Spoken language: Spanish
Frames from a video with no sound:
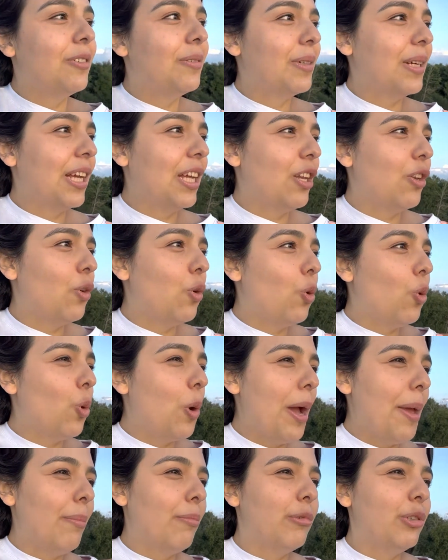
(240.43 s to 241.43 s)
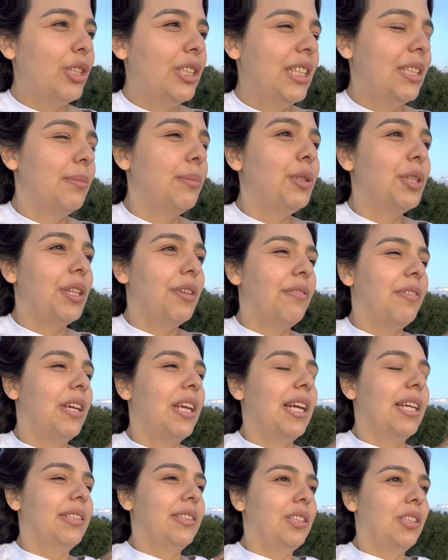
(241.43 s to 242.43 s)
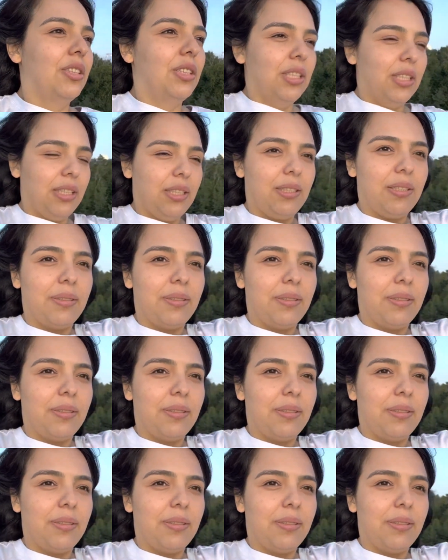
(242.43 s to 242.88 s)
que no hay muchas modificaciones.